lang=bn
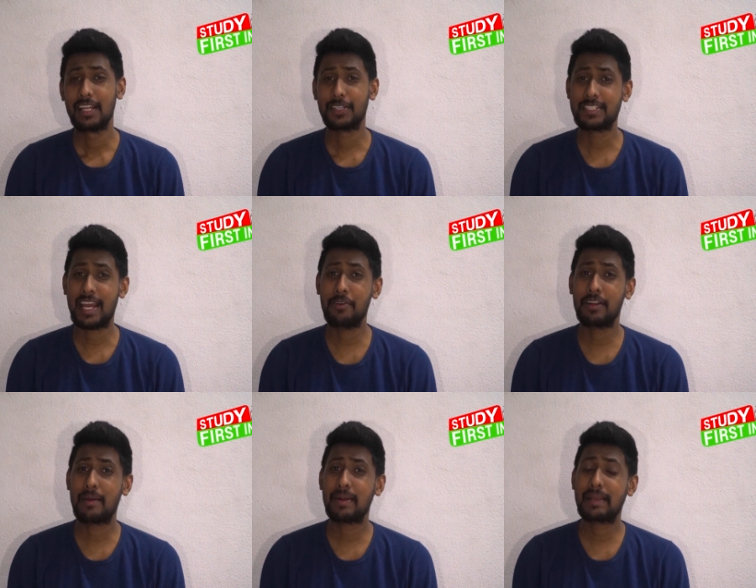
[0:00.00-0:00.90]
তো যাই হোক
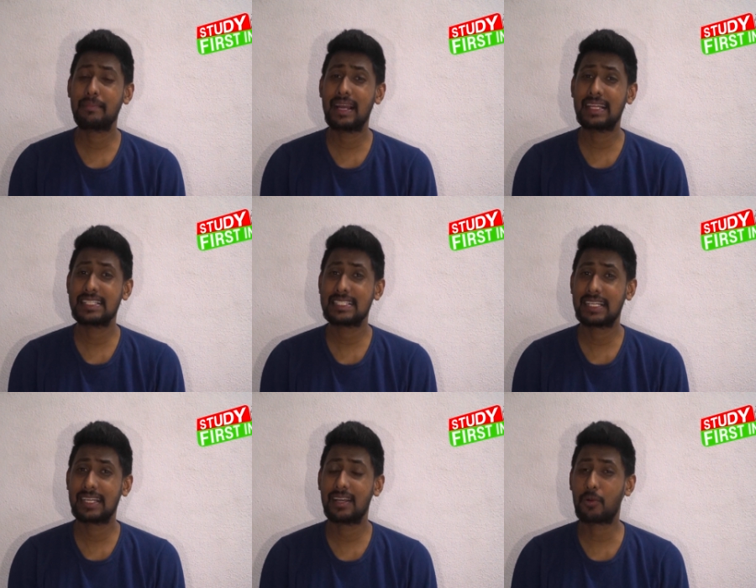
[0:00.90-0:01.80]
আমাকে বাংলাদেশ
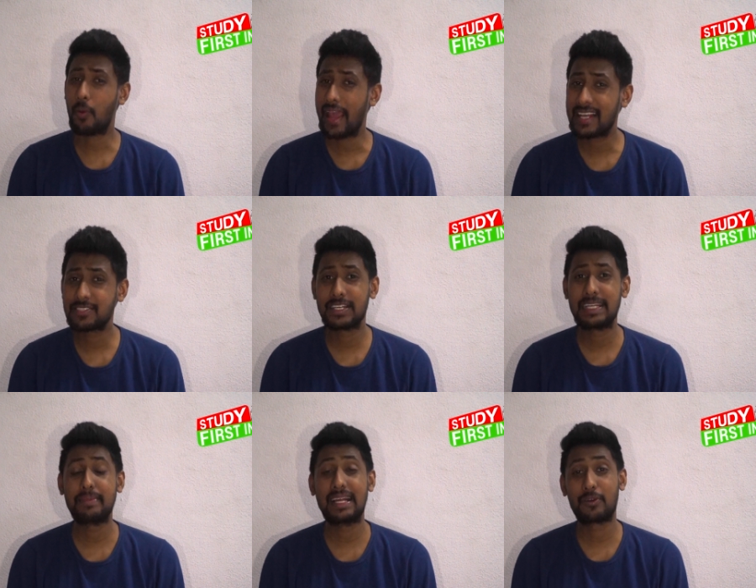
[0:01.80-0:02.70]
থেকে কয়েকজন
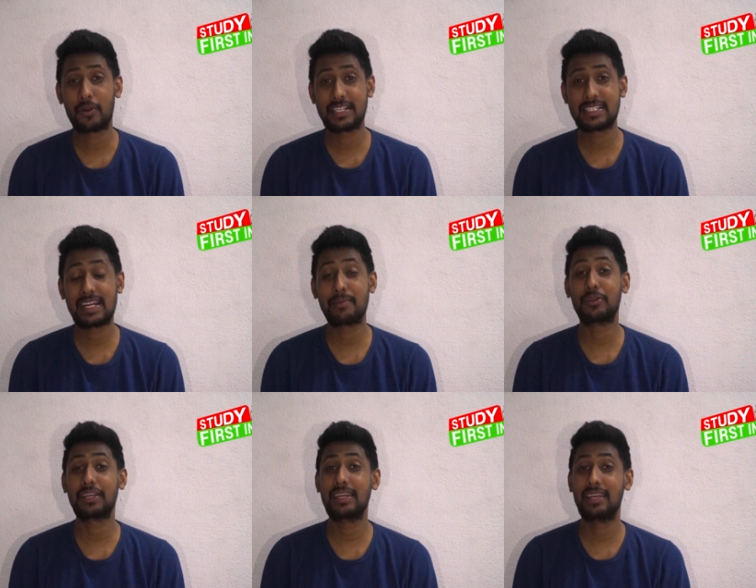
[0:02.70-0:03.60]
ইমেল করেছেন
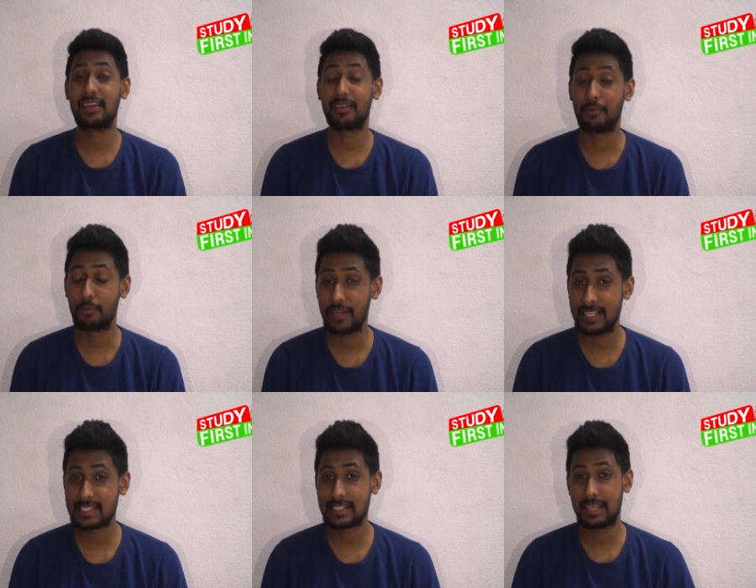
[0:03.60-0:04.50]
এমনকি
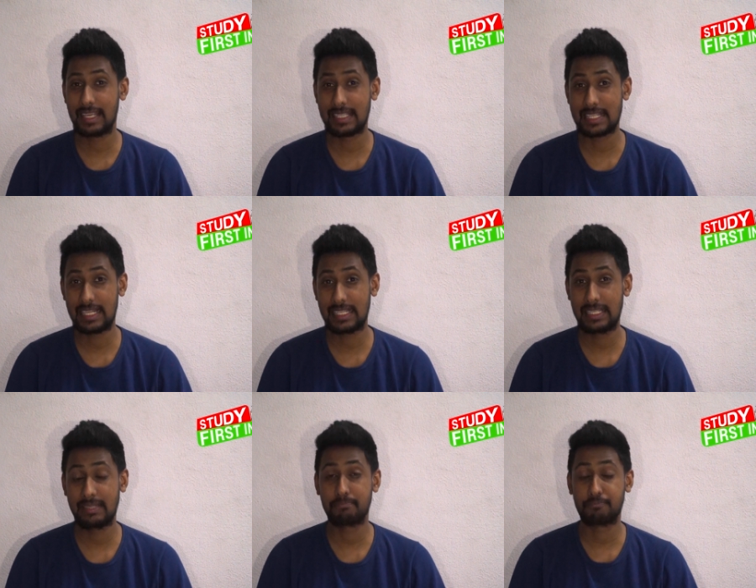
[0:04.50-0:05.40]
গ্রিস ইতালি
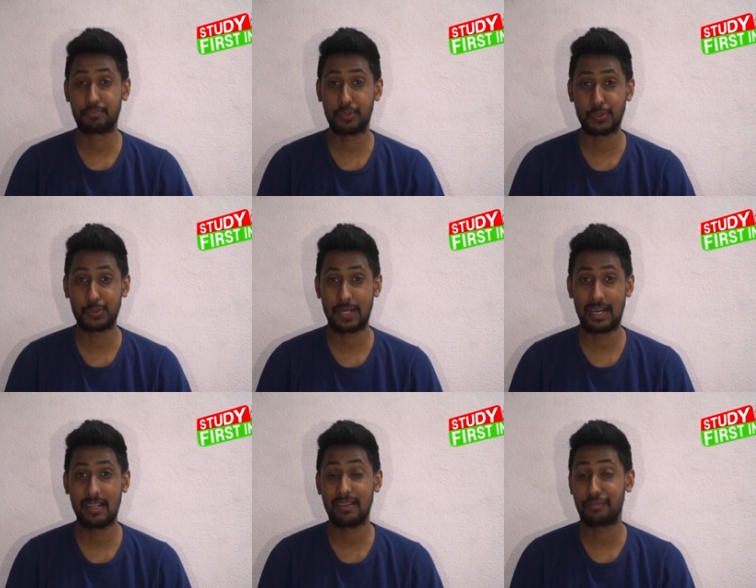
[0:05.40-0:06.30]

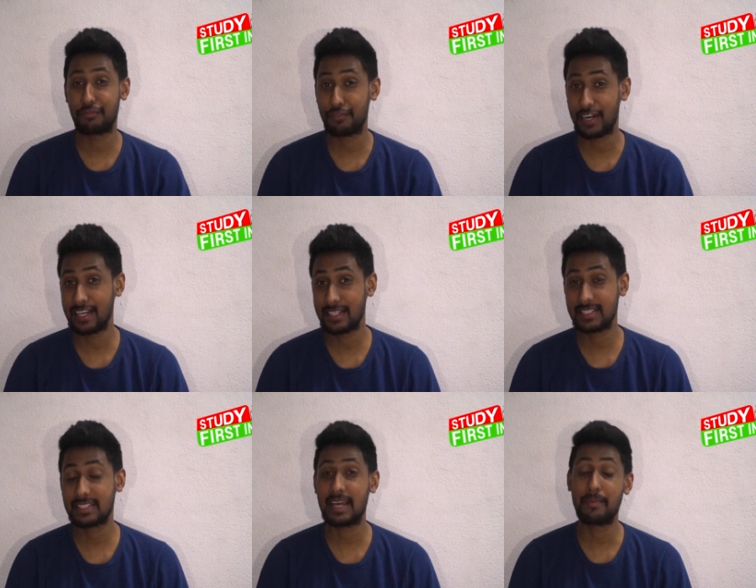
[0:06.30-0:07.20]
পর্তুগাল
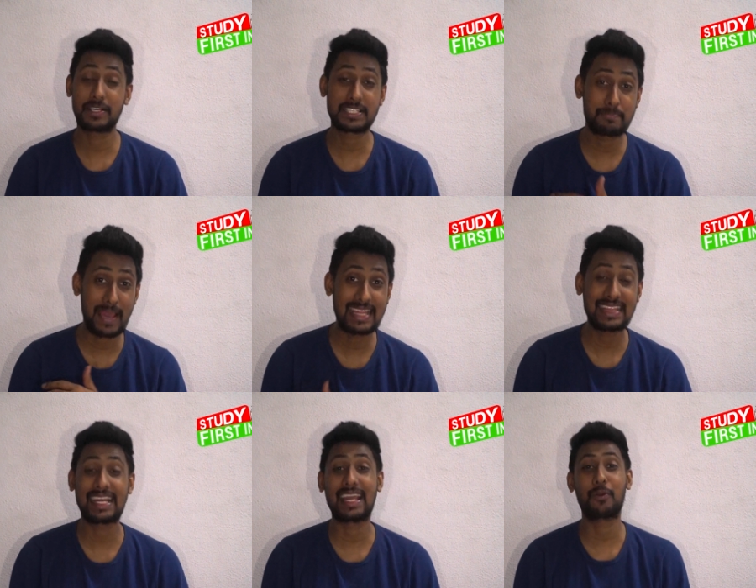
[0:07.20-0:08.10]
ফ্রান্স এবং স্পেন
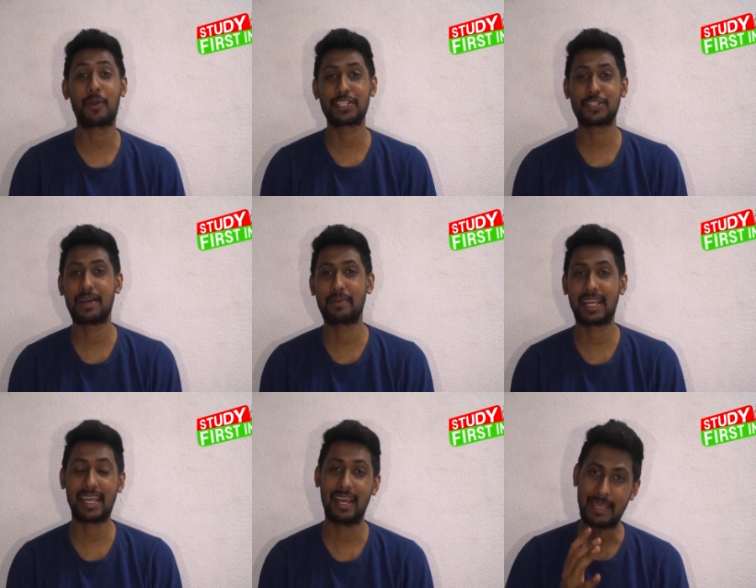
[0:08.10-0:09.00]
থেকে কয়েকজন
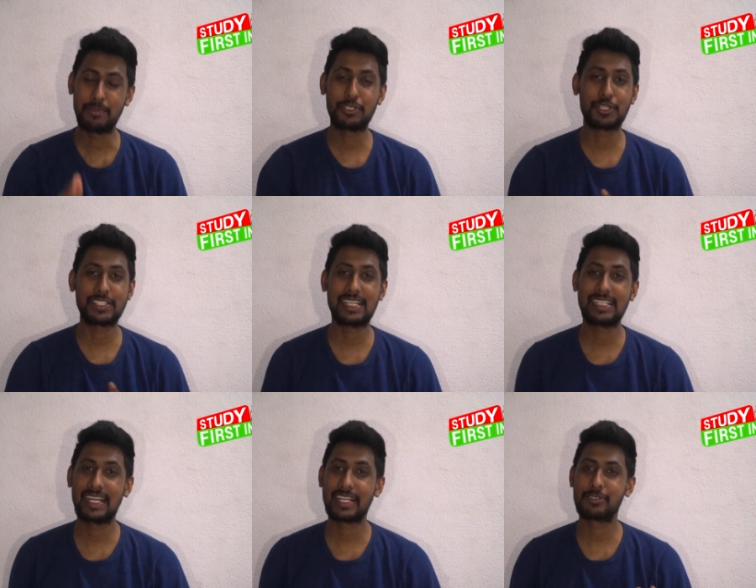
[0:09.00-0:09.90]
আমাকে এই বিষয়টা
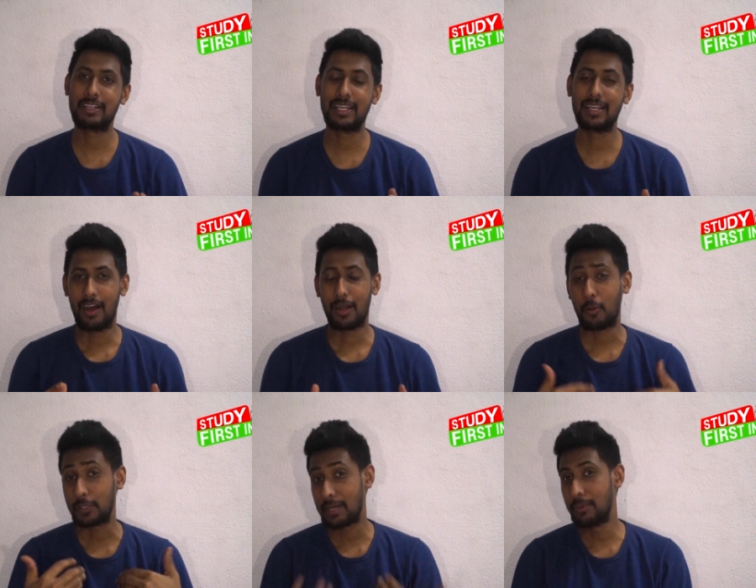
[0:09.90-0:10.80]
নিয়ে অ্যাকচুয়ালি
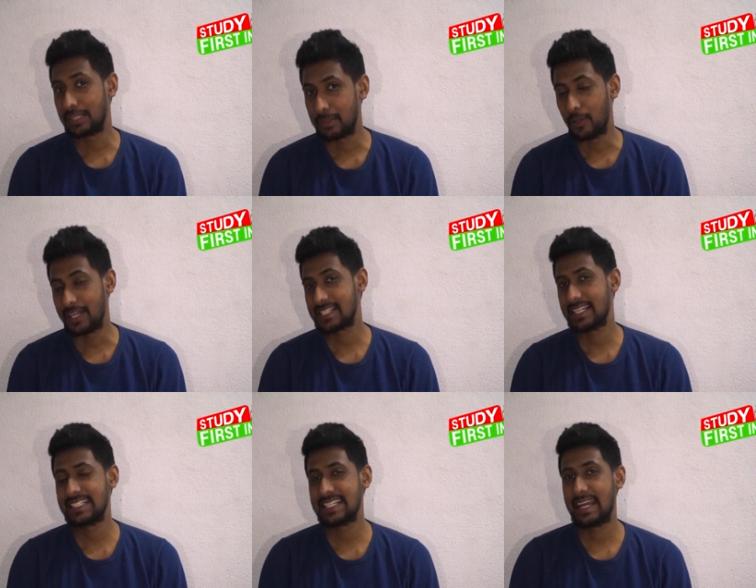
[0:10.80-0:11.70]
কথা বলতে
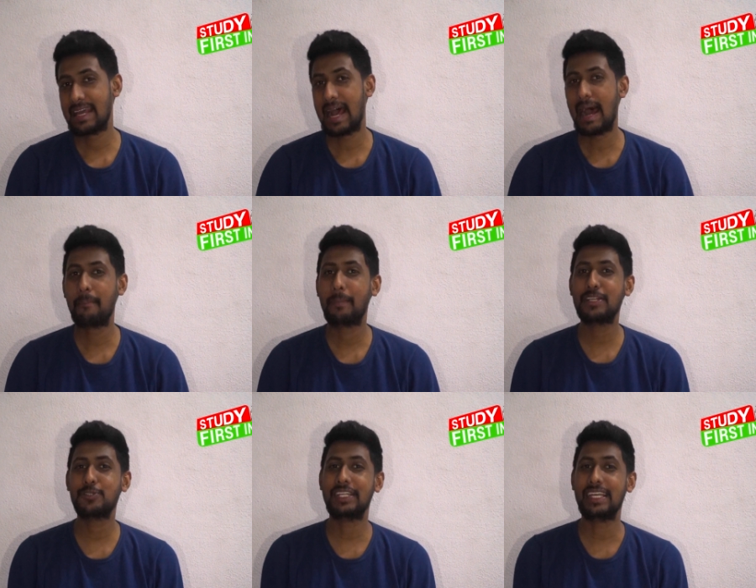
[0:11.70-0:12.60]
বলেছেন যে আমরা
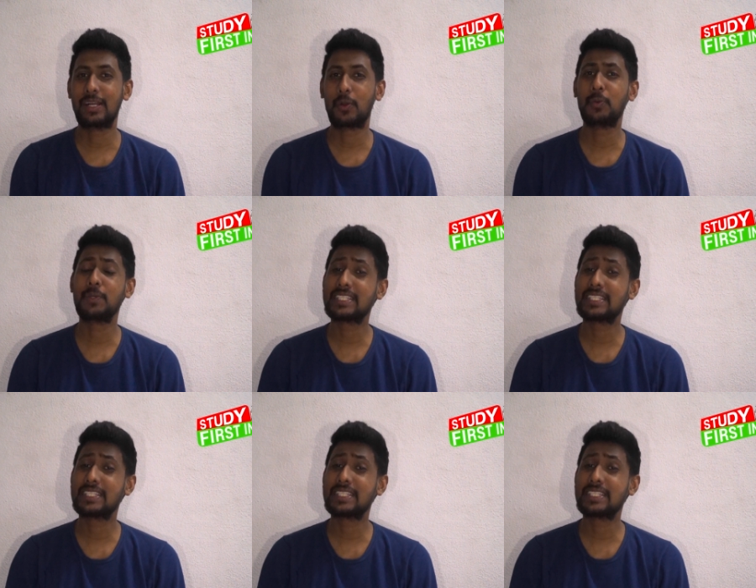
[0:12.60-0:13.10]
যদি কোনো